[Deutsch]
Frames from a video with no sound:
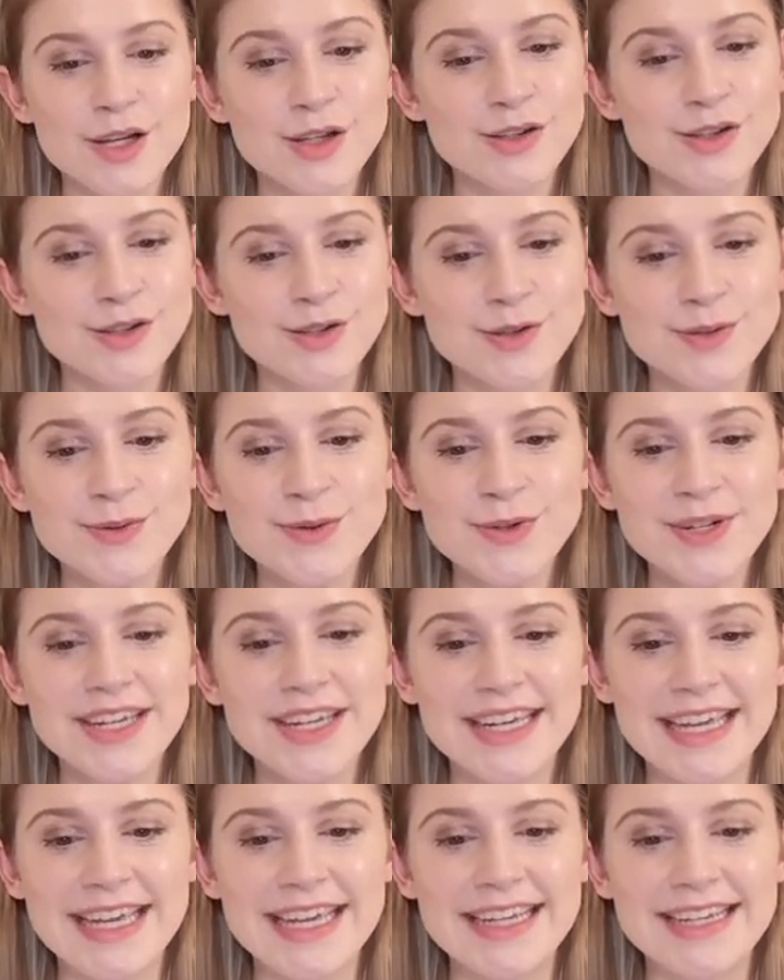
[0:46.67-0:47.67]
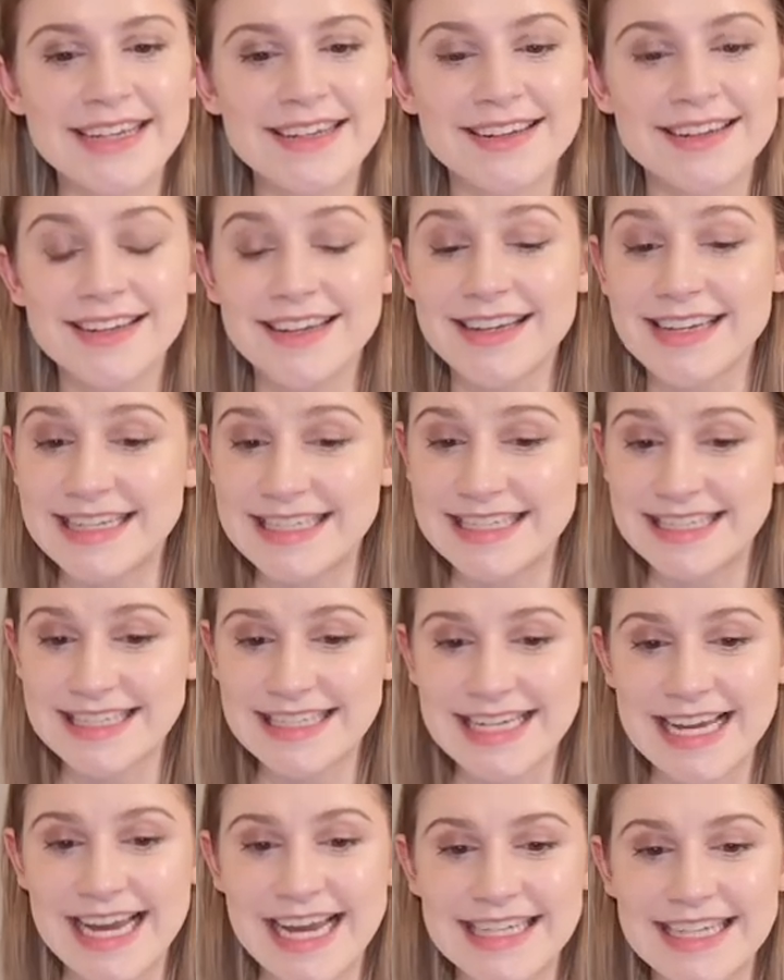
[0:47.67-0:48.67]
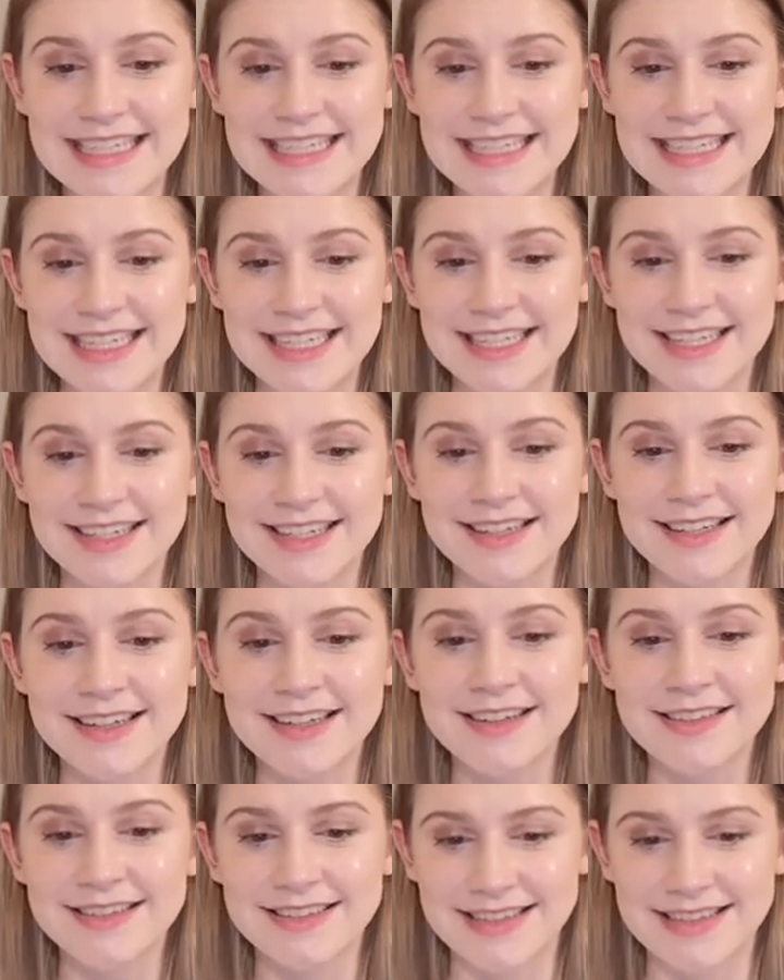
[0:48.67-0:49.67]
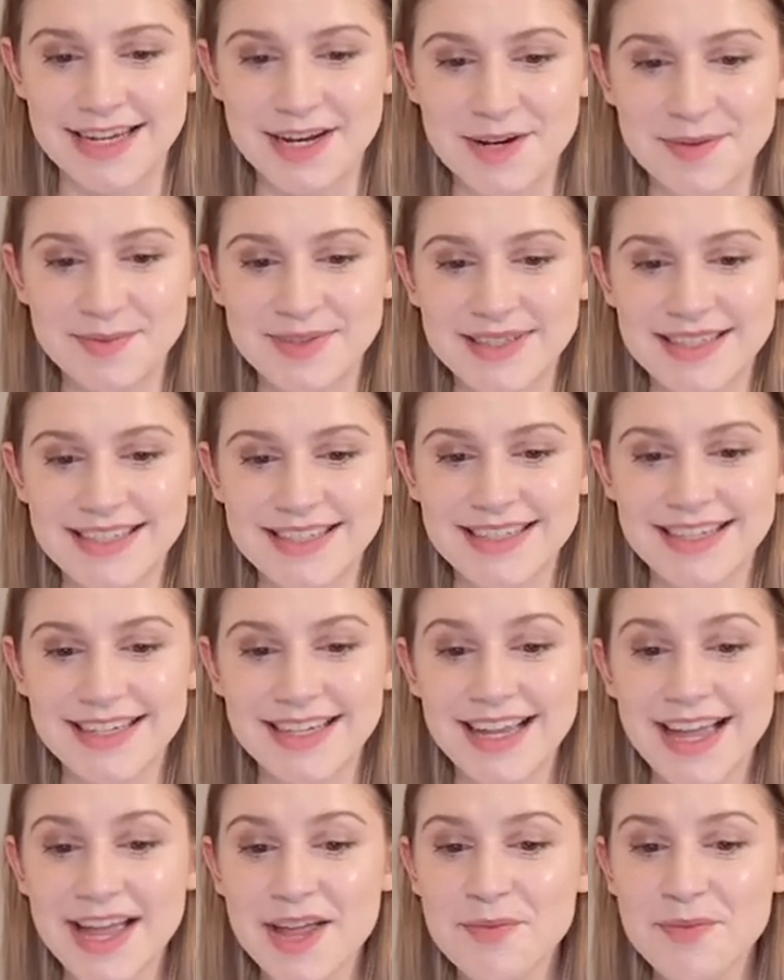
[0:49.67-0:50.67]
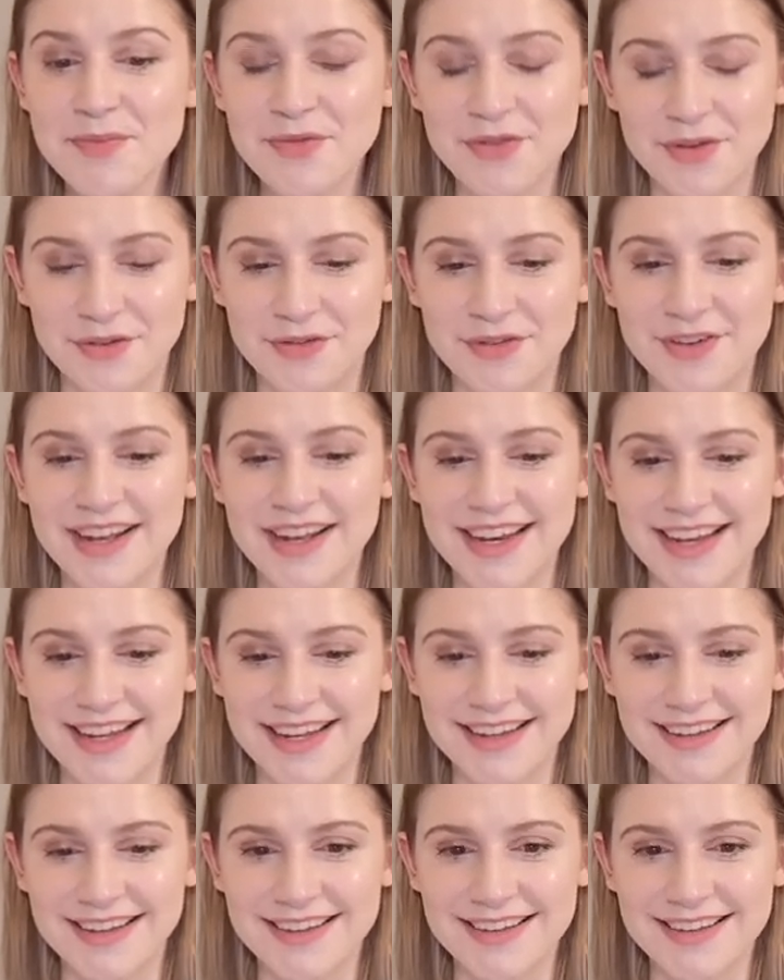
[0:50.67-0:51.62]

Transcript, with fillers: Zu gering ist kein Ding, selbst kein Pfifferling.